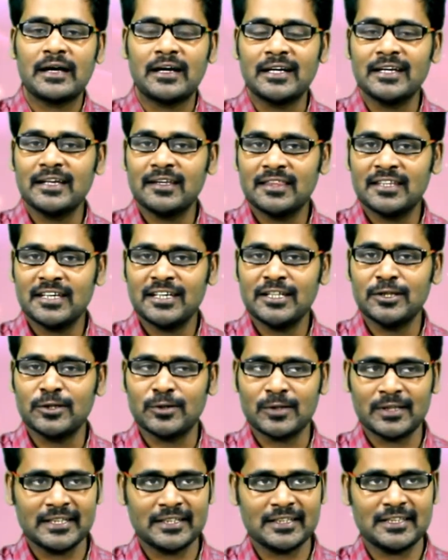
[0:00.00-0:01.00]
ஆயிரத்தி
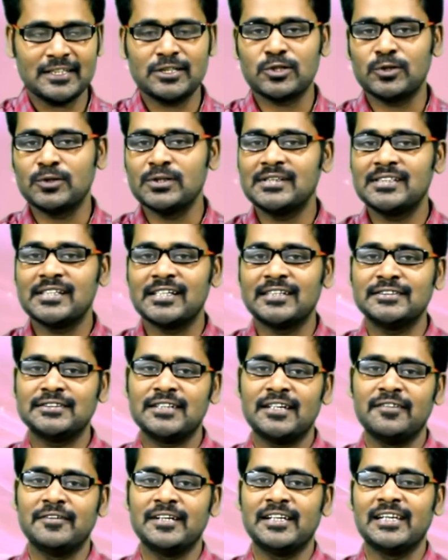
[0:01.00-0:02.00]
தொள்ளாயிரத்தி தொண்ணூற்றி
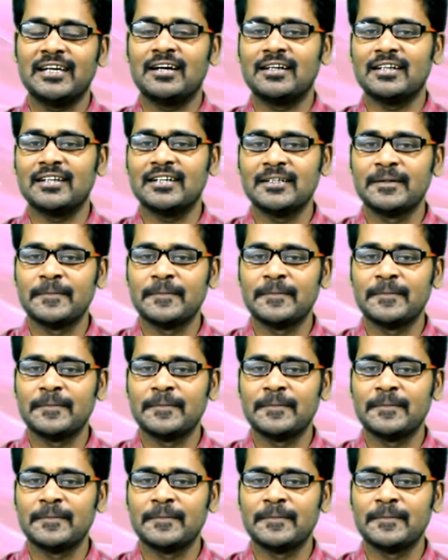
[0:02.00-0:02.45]
அஞ்சில் வெளியான